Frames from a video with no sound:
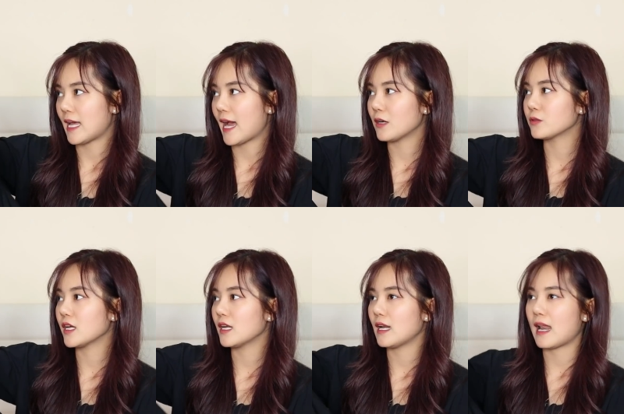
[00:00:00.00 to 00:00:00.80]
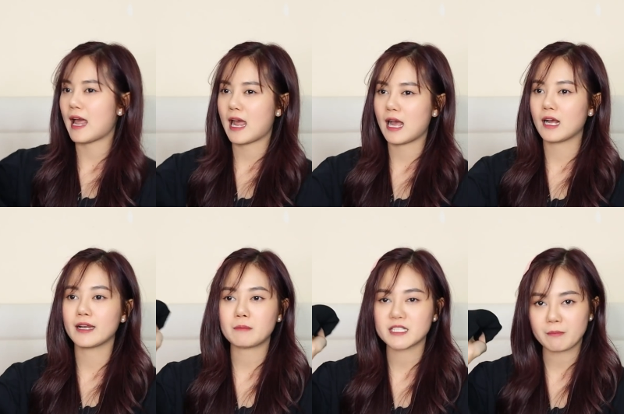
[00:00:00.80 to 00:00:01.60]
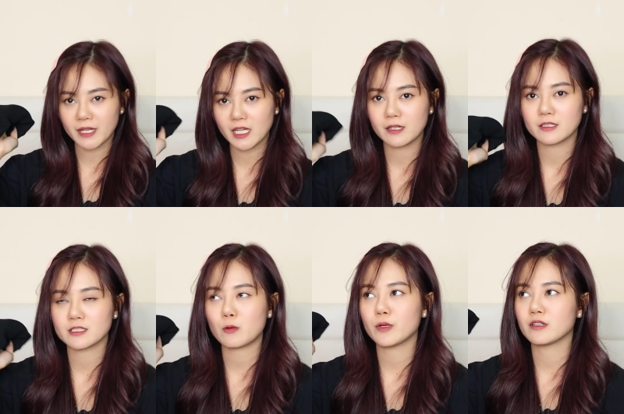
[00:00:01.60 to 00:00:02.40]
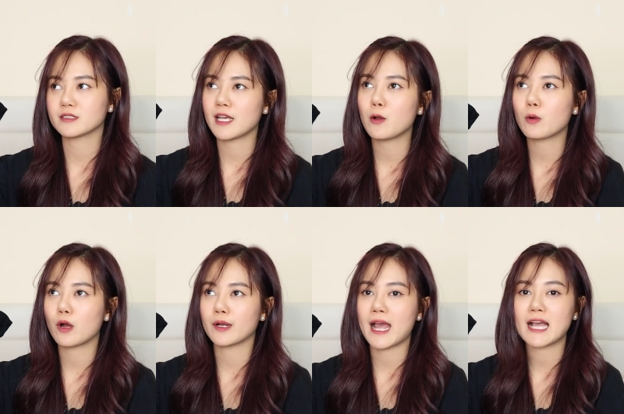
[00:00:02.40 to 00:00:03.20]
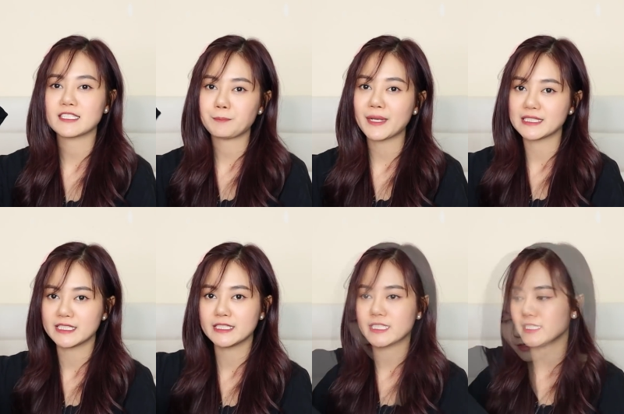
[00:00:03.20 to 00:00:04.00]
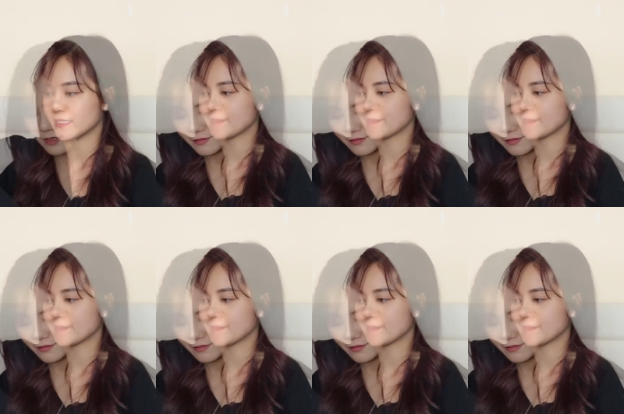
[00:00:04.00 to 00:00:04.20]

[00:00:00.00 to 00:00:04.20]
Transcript: giá đầu tiên là gần 500 nghìn xong rồi được sale còn 279 nghìn